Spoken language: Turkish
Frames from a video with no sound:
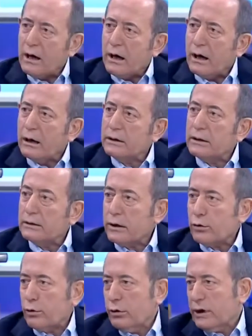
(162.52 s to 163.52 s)

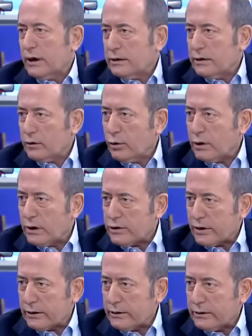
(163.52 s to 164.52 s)
aldıkları oyun altında oy
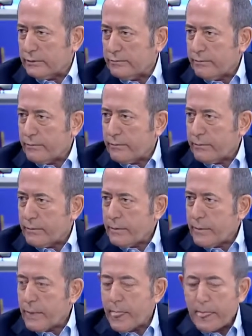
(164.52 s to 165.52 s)
alacaktır. Ne kadarlık bir
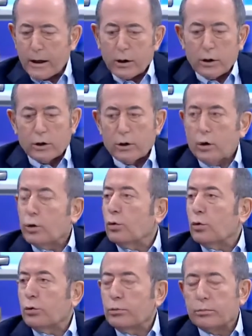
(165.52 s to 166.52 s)
oy bekliyorsunuz bu
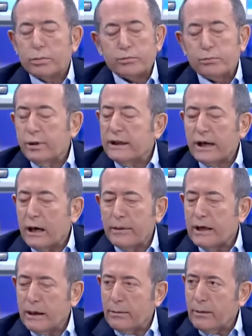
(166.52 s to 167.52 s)
partiler bakımından? Bir tahmin
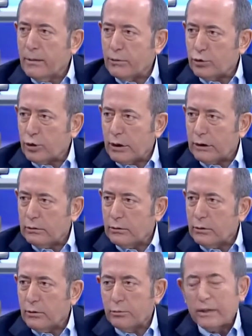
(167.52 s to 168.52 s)
yapamam şu an. Var
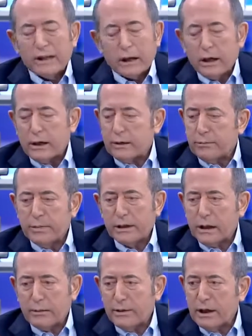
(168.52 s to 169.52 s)
mı bir araştırma? Bir, hayır, bir
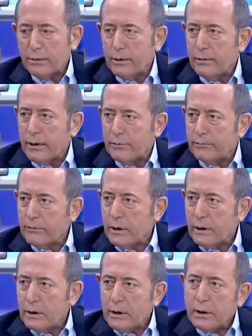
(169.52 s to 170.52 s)
tahmin yapamam.
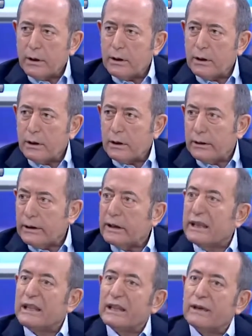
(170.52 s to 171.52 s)
Ee,
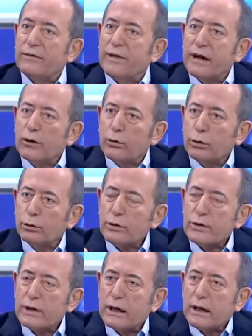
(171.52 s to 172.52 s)
ittifak
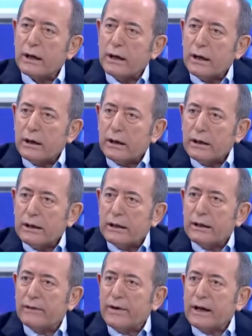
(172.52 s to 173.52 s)
olursa
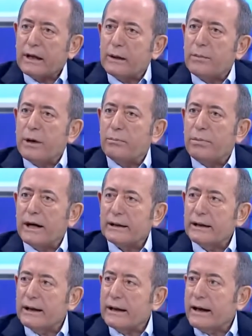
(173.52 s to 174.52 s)
ittifak yapan
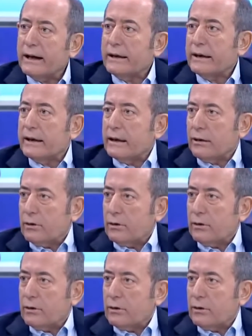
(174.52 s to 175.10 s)
partiler hangi